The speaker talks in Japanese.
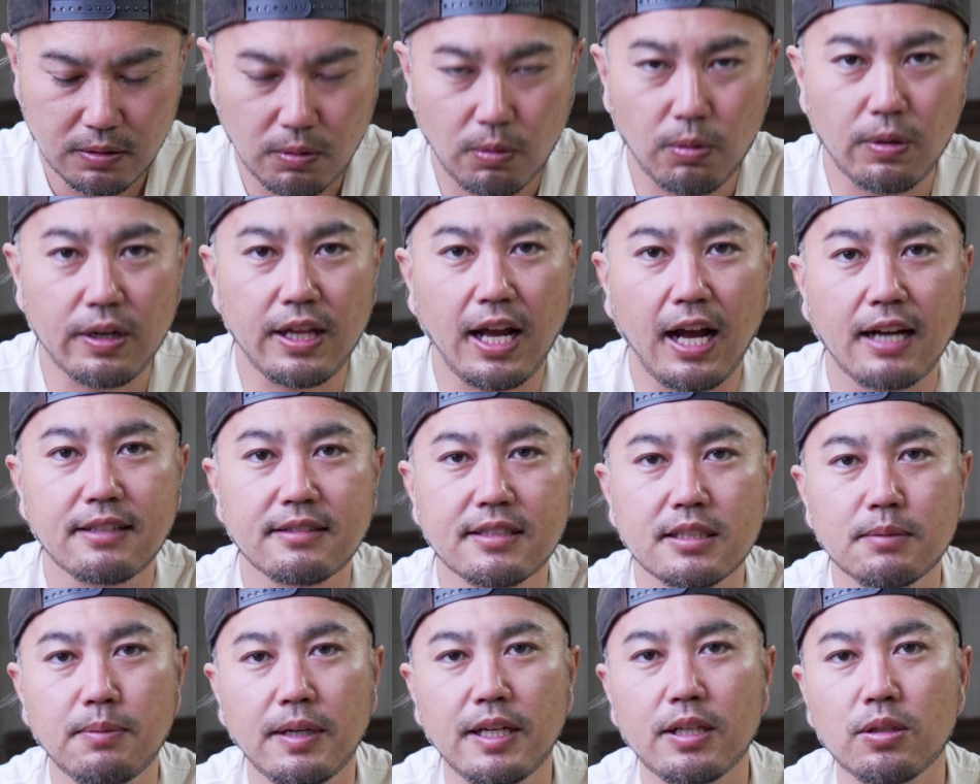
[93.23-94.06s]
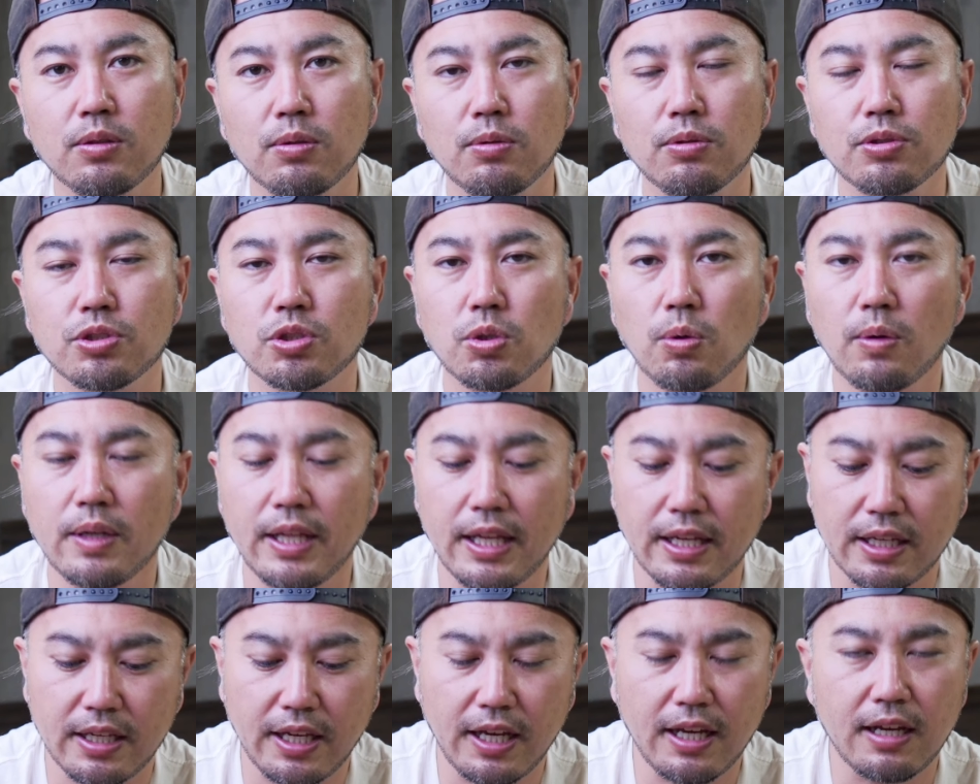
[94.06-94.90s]
これ発売当初は
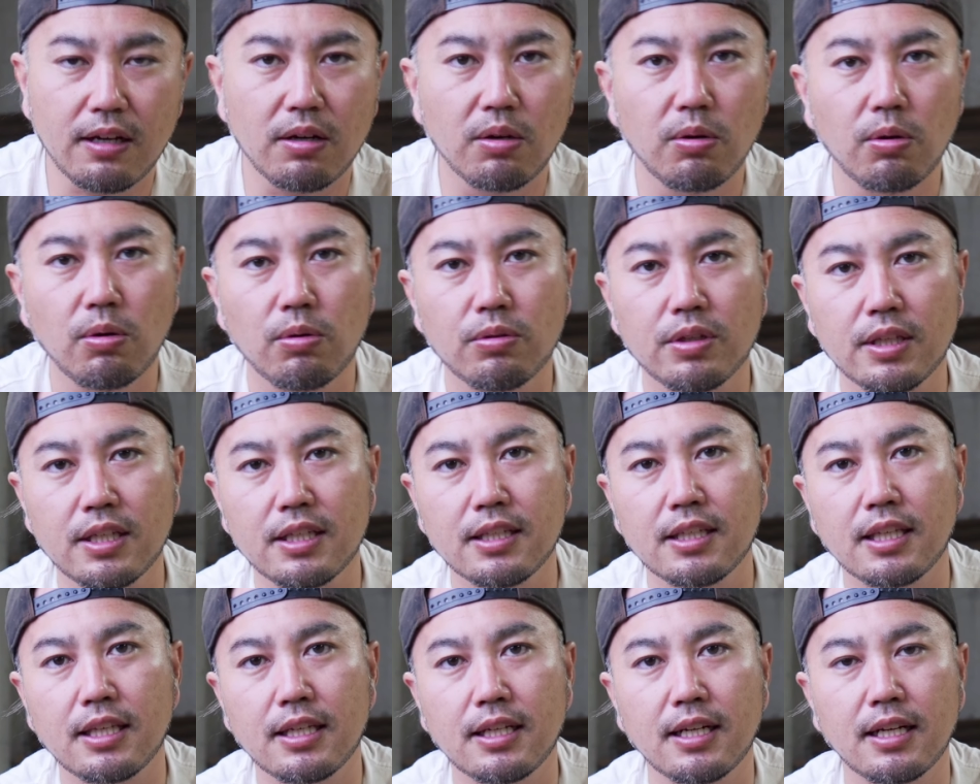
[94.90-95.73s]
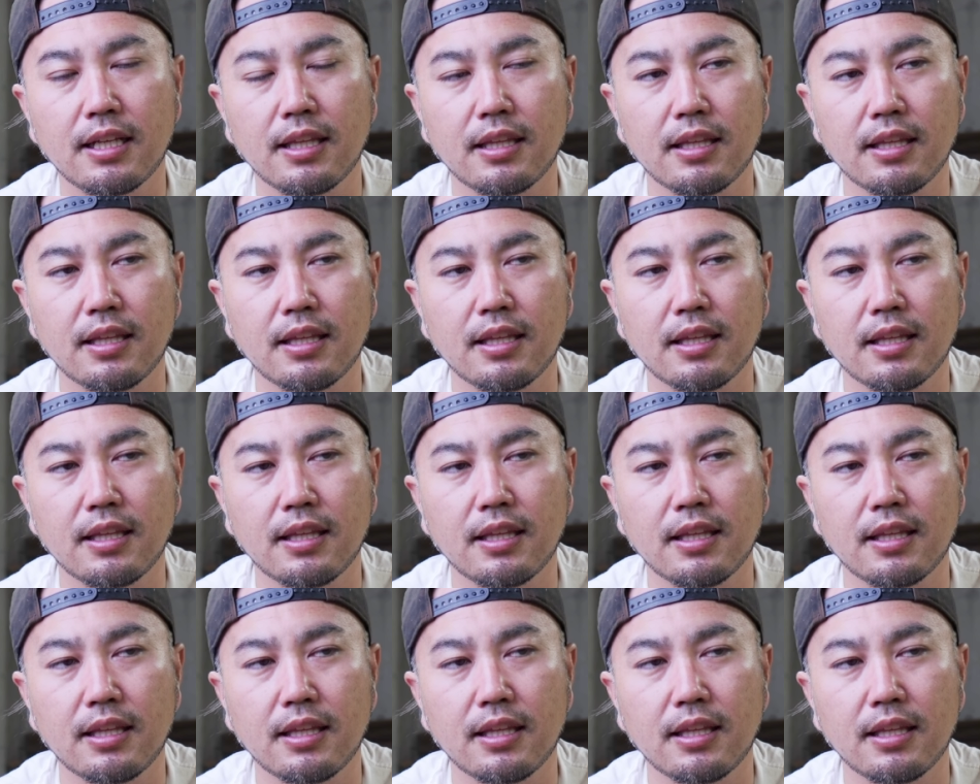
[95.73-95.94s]
ね結構人気があっ